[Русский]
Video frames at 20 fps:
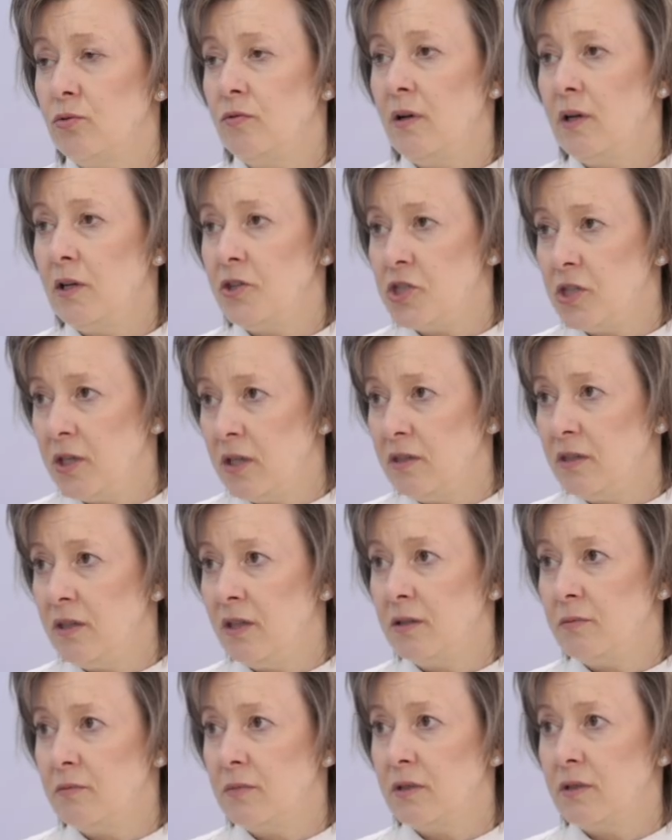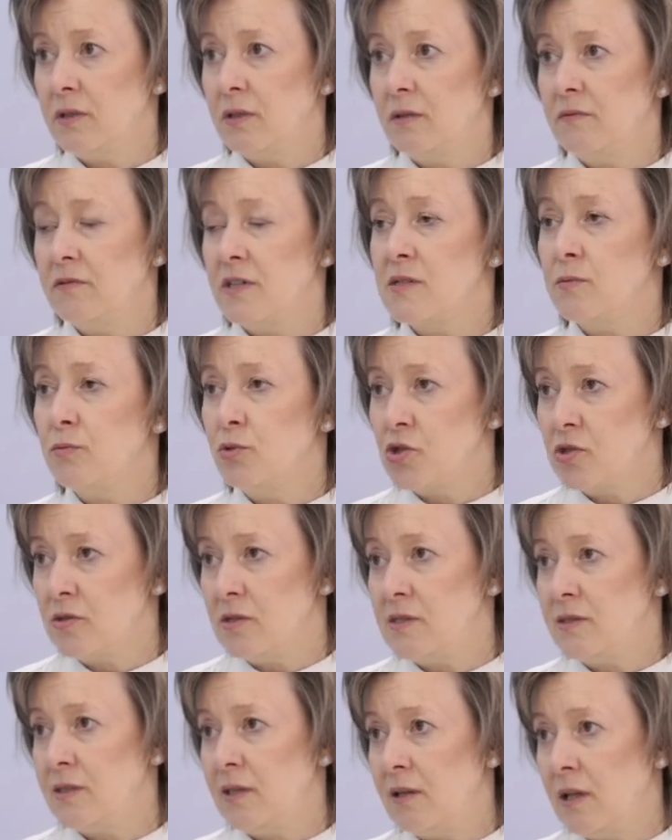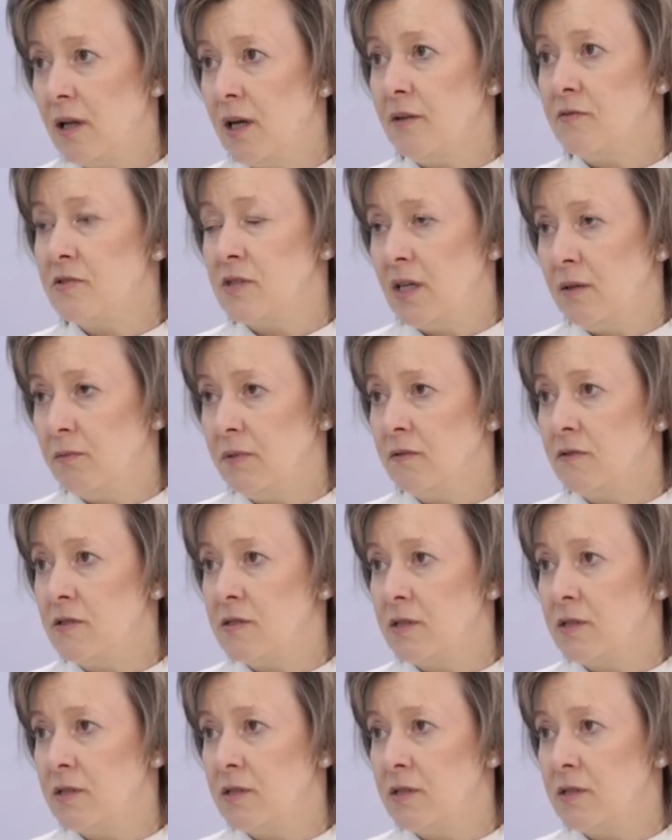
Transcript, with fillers: увеличением э, возможностей для взаимного